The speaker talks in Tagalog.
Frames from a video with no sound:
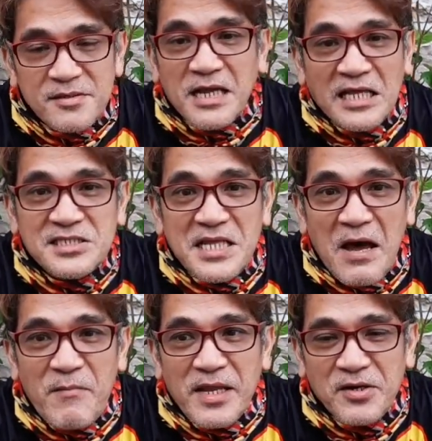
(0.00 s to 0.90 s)
rides
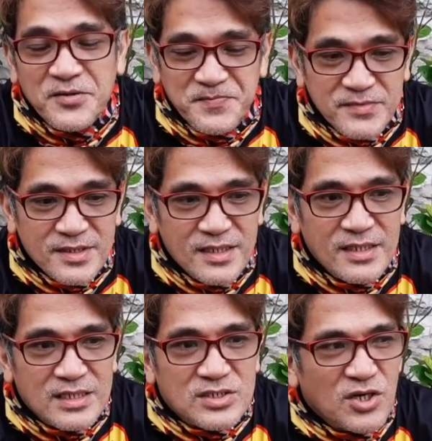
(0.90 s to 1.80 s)
namin, no?
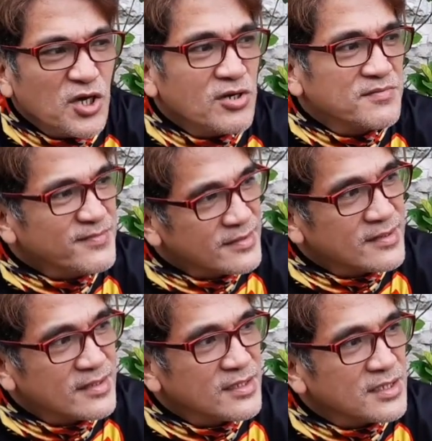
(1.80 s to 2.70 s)
So, ayun.
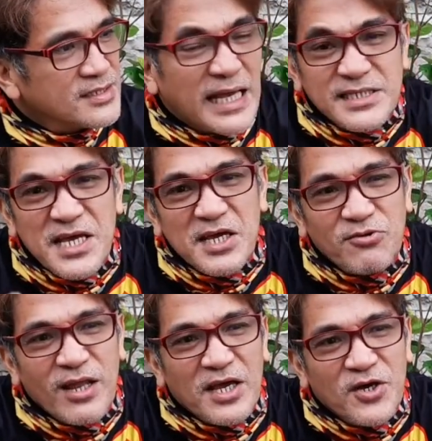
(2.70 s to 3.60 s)
Naisingit
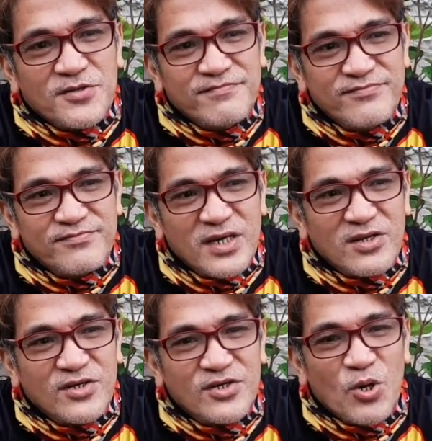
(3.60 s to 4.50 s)
ko lang yun. Pero,
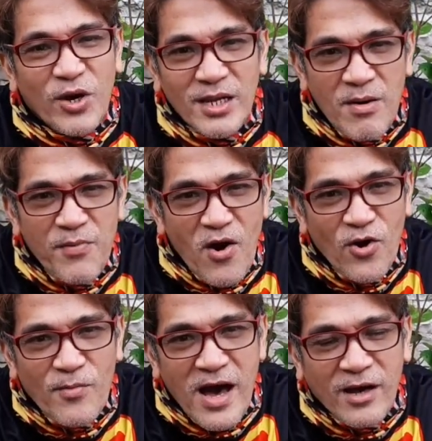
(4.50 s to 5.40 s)
okay naman po
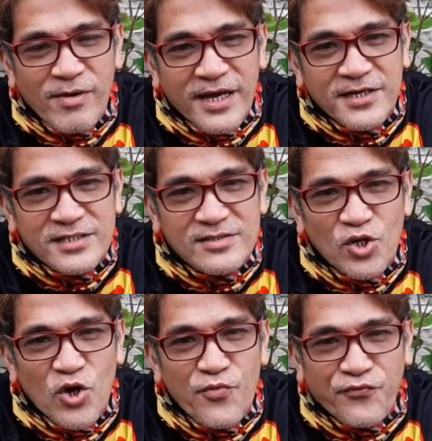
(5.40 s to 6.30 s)
ako, mga kabikers. No